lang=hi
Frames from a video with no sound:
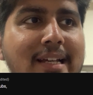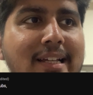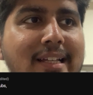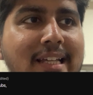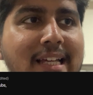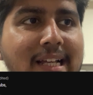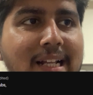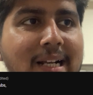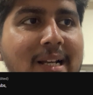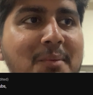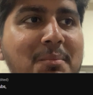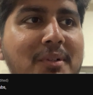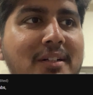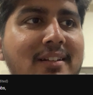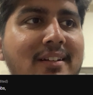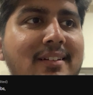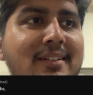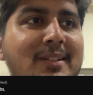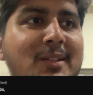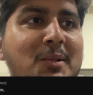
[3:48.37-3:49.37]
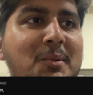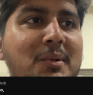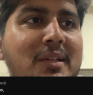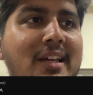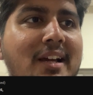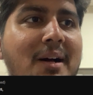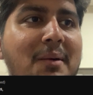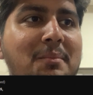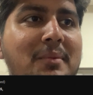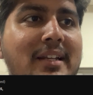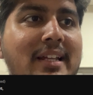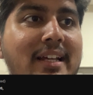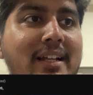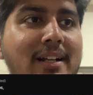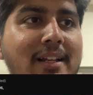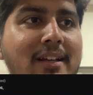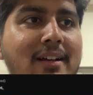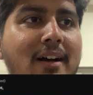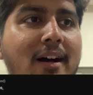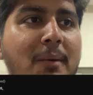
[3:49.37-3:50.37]
खेलने पर क्योंकि आप
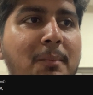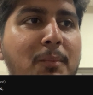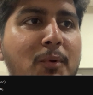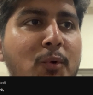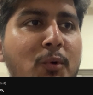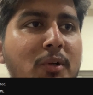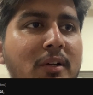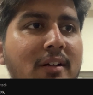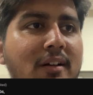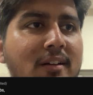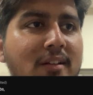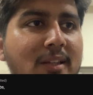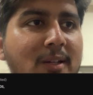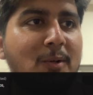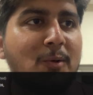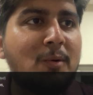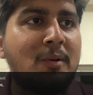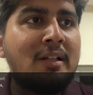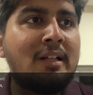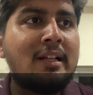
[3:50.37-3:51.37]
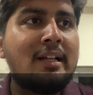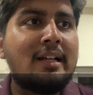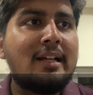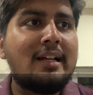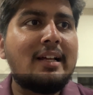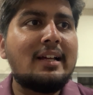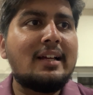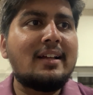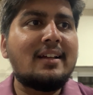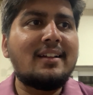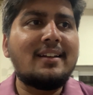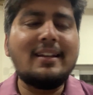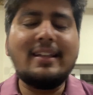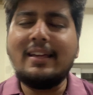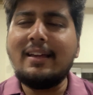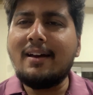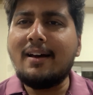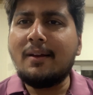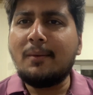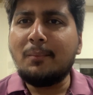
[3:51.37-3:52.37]
डेली अपलोड करते हो
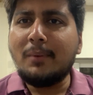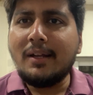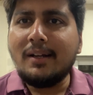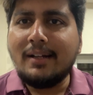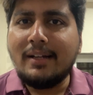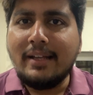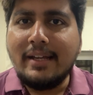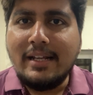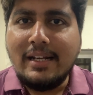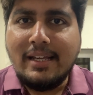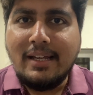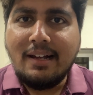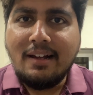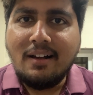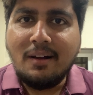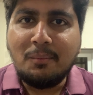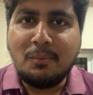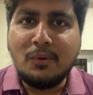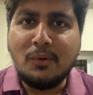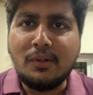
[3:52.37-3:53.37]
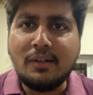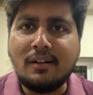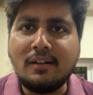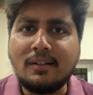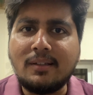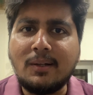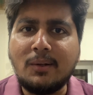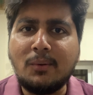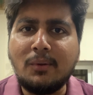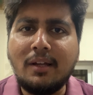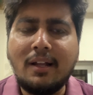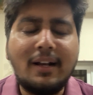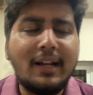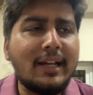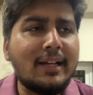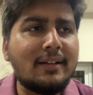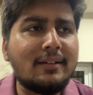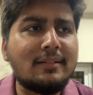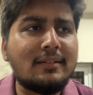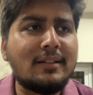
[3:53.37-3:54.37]
नहीं यार मैं डेली कहाँ अपलोड करता हूँ या
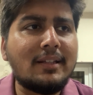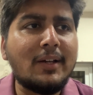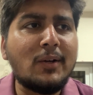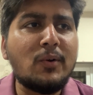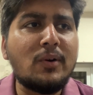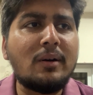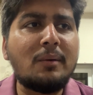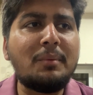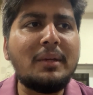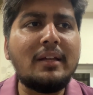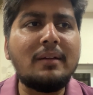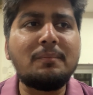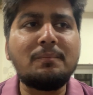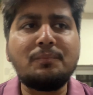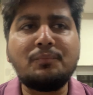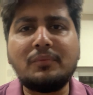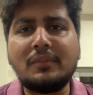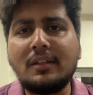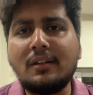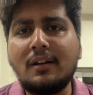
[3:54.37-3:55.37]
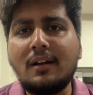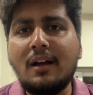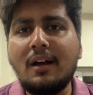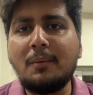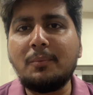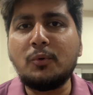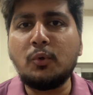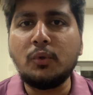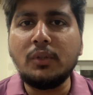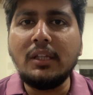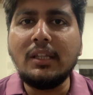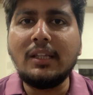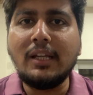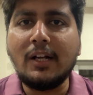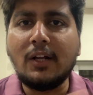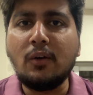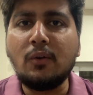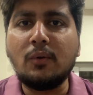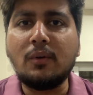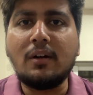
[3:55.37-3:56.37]
लाइक देखो अभी आप खुद ही
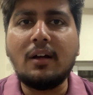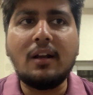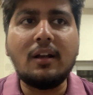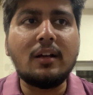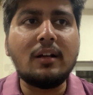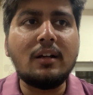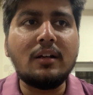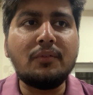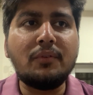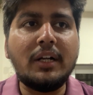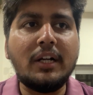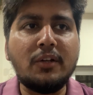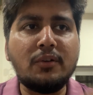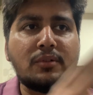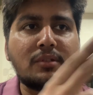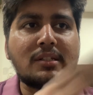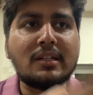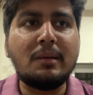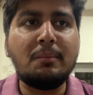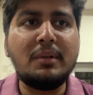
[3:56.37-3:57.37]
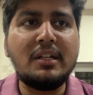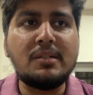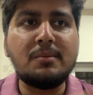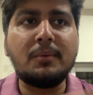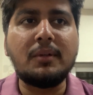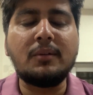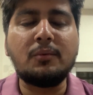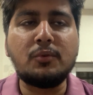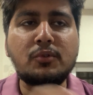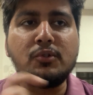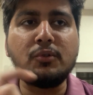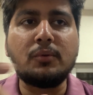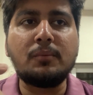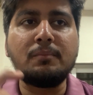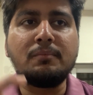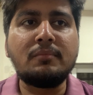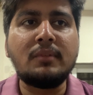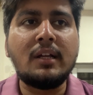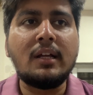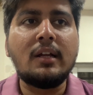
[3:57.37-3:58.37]
देख लो अलग अलग वीडियोस के बीच में वो जो
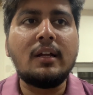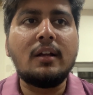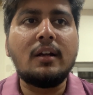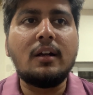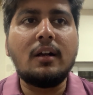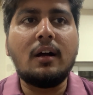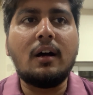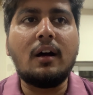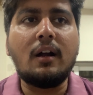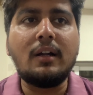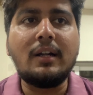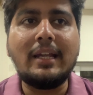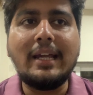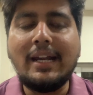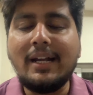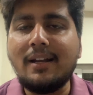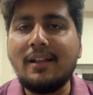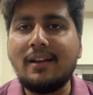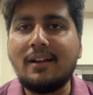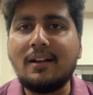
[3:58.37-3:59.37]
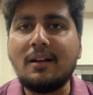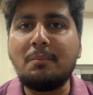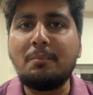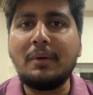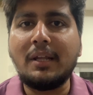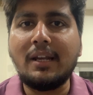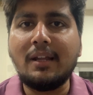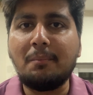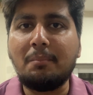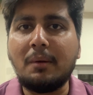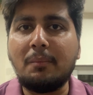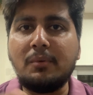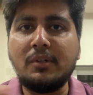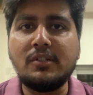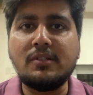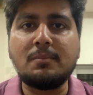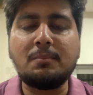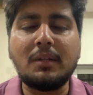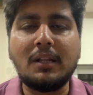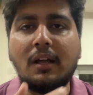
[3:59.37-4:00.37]
आ, डेट है कब मैंने
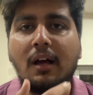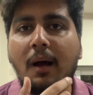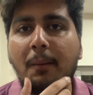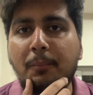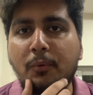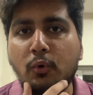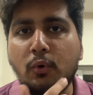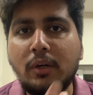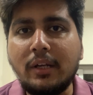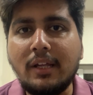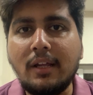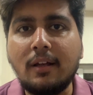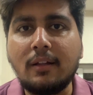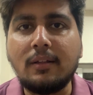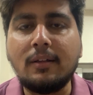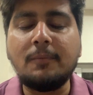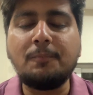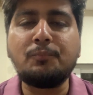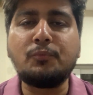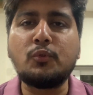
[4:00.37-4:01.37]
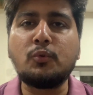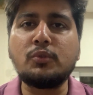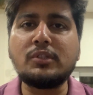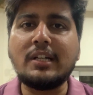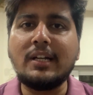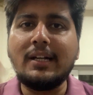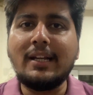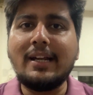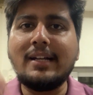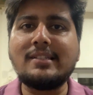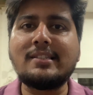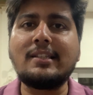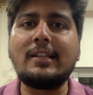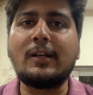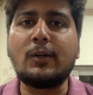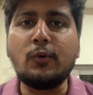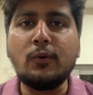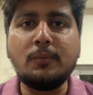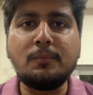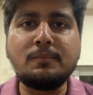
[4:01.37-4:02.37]
पब्लिश मतलब अपलोड किया था तो उसके डेट्स
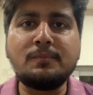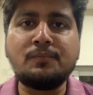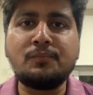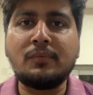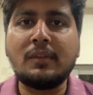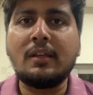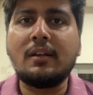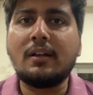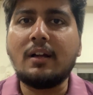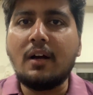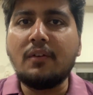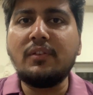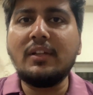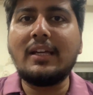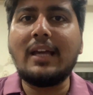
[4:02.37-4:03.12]
देख लो काफ़ी